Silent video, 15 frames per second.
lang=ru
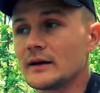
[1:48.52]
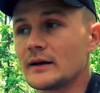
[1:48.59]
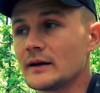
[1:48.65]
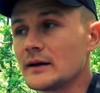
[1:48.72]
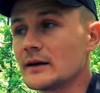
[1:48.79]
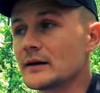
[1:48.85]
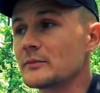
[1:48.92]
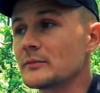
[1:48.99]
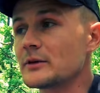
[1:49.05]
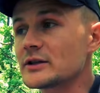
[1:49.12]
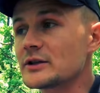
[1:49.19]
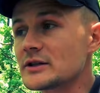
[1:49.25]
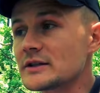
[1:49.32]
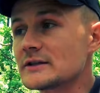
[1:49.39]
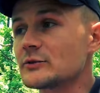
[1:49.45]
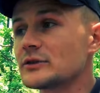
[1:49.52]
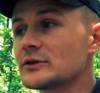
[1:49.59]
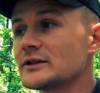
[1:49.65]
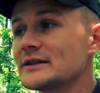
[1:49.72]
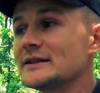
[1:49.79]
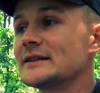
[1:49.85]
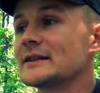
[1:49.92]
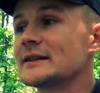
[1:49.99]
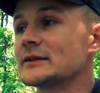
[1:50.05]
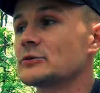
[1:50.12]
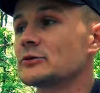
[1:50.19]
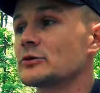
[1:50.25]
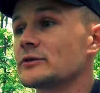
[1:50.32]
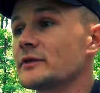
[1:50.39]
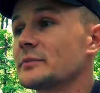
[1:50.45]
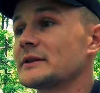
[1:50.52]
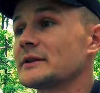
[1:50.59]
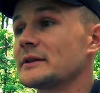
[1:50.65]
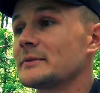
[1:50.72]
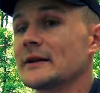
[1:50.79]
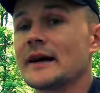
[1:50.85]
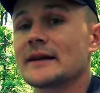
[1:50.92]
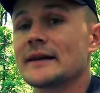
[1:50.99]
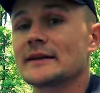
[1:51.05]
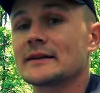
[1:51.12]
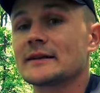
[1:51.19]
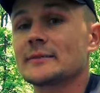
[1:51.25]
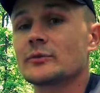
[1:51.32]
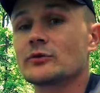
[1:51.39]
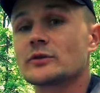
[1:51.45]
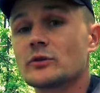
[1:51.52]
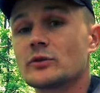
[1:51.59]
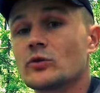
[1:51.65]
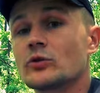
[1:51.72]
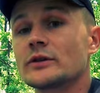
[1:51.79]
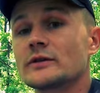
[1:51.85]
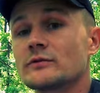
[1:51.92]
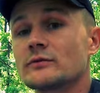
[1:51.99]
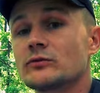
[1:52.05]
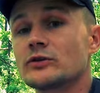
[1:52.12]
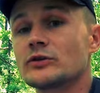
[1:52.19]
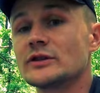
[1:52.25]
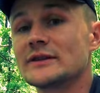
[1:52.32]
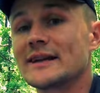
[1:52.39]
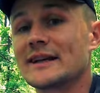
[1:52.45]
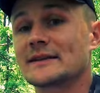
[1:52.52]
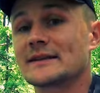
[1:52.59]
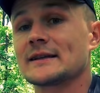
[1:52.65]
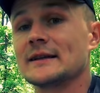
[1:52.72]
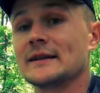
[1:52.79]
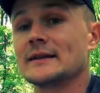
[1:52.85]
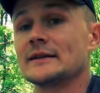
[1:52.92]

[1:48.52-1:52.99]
а, большинство еды, которую вы потребляете, она просто уходит в унитаз.